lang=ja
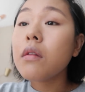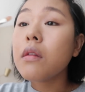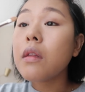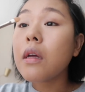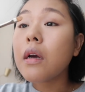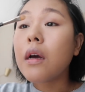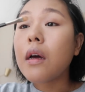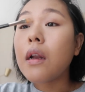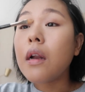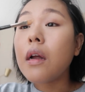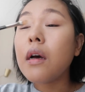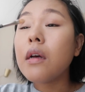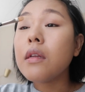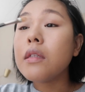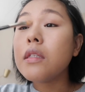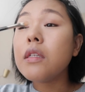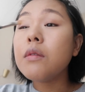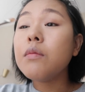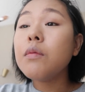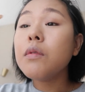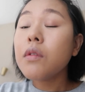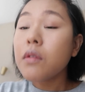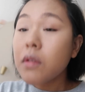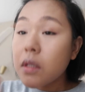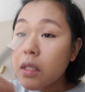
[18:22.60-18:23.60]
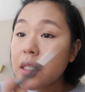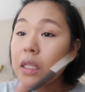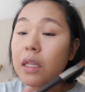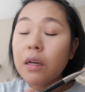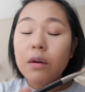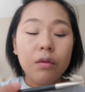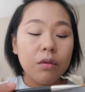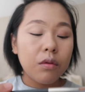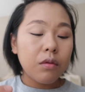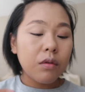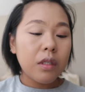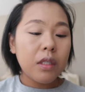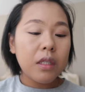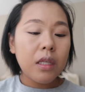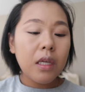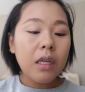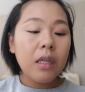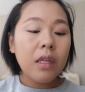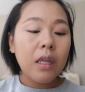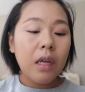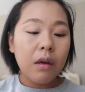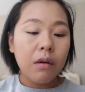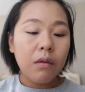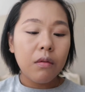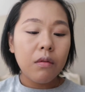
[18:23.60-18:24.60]
だから自分の好きなことしてい
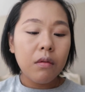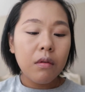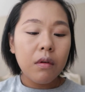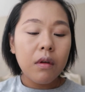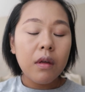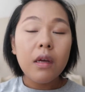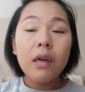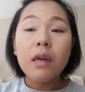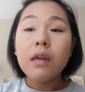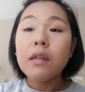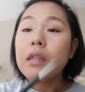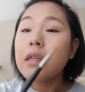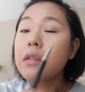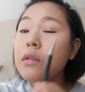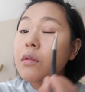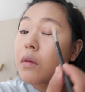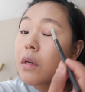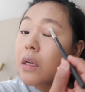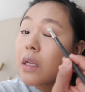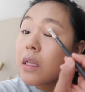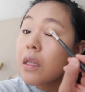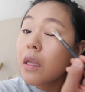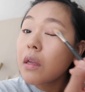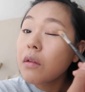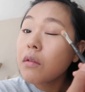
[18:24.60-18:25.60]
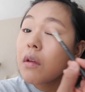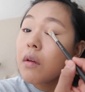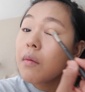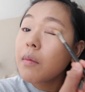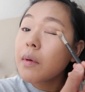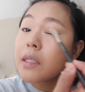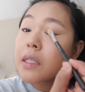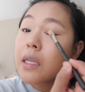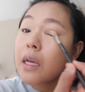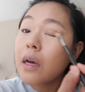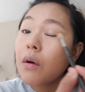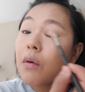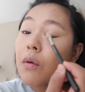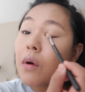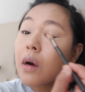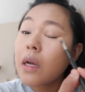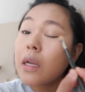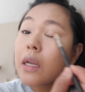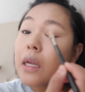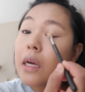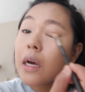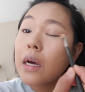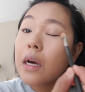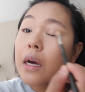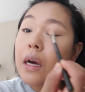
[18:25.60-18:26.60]
いんだよ。でそれに例えばさ、お
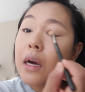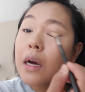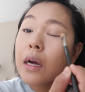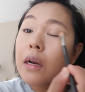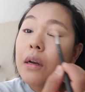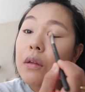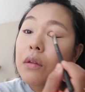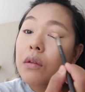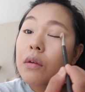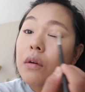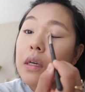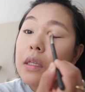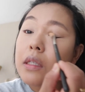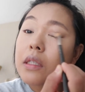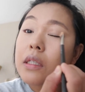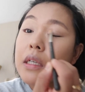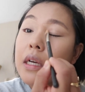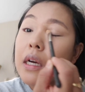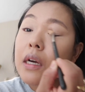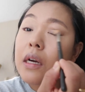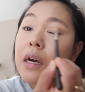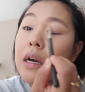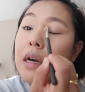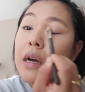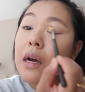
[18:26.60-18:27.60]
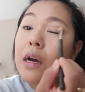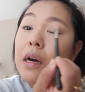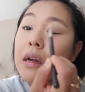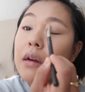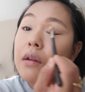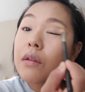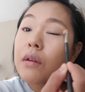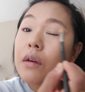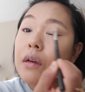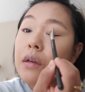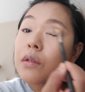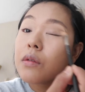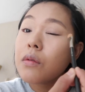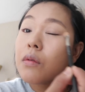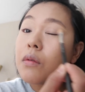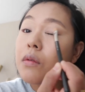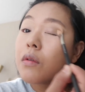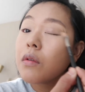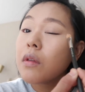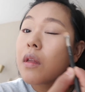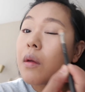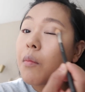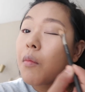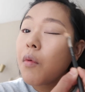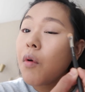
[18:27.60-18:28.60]
金がかかるとか時間がかかるとか、そういう
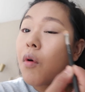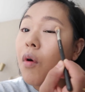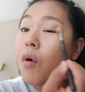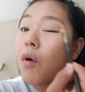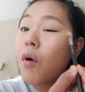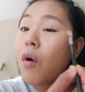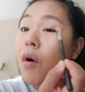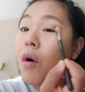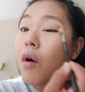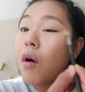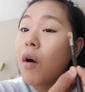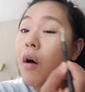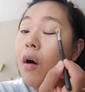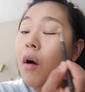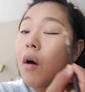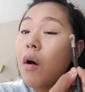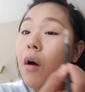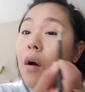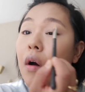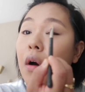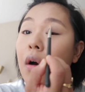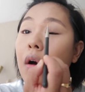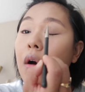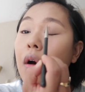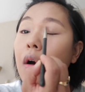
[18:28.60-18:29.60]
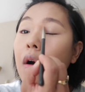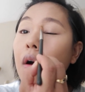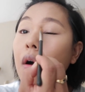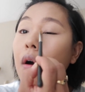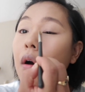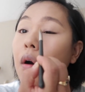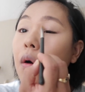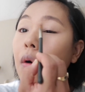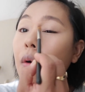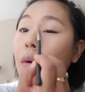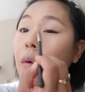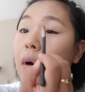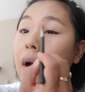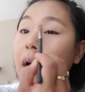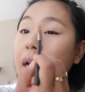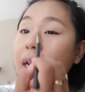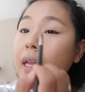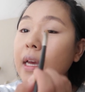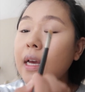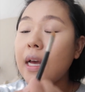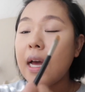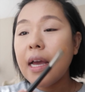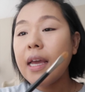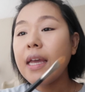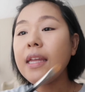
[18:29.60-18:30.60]
のでもお
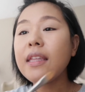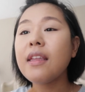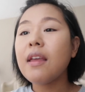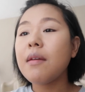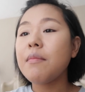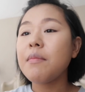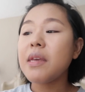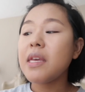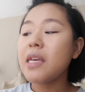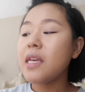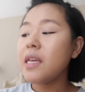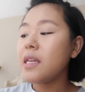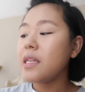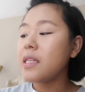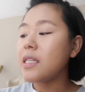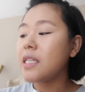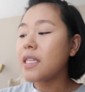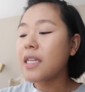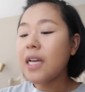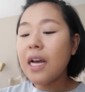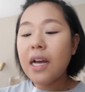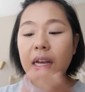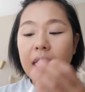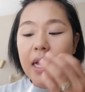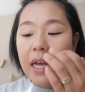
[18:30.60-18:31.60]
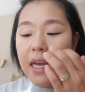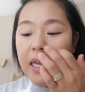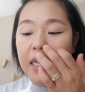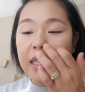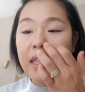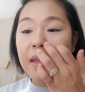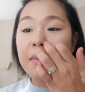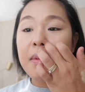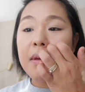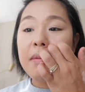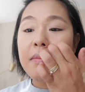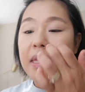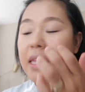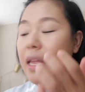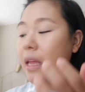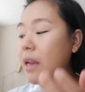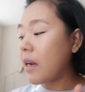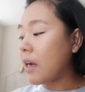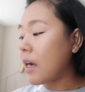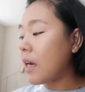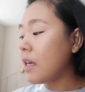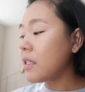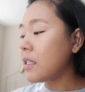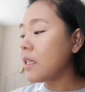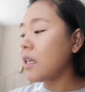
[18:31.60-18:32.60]
金かけてみ、時間かけてみみたい
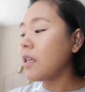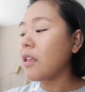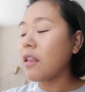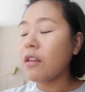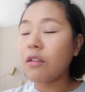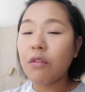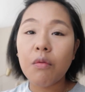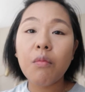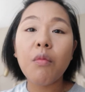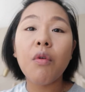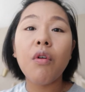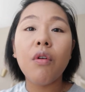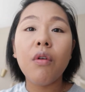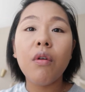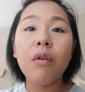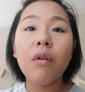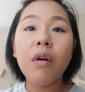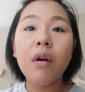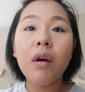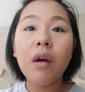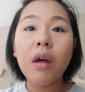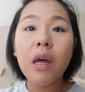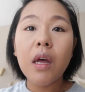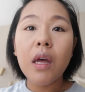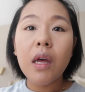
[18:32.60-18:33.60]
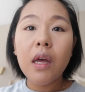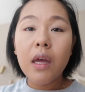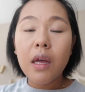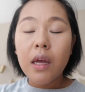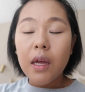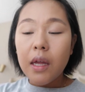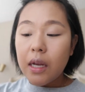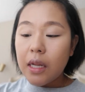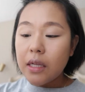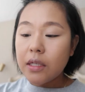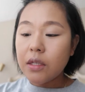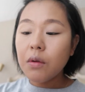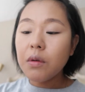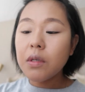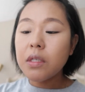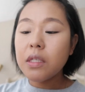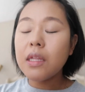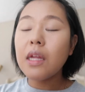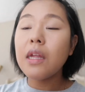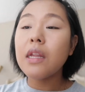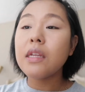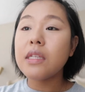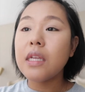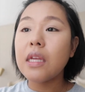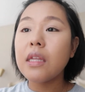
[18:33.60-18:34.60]
な感じなんだと思う。でそうし
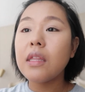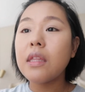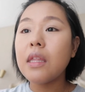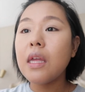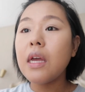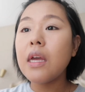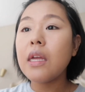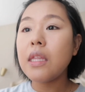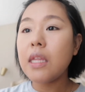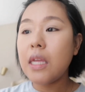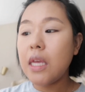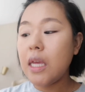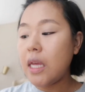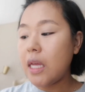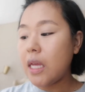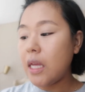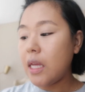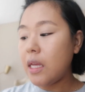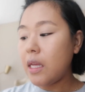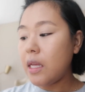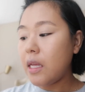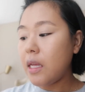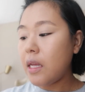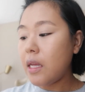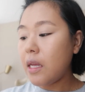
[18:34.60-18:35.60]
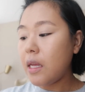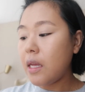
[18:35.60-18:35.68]
たら絶対に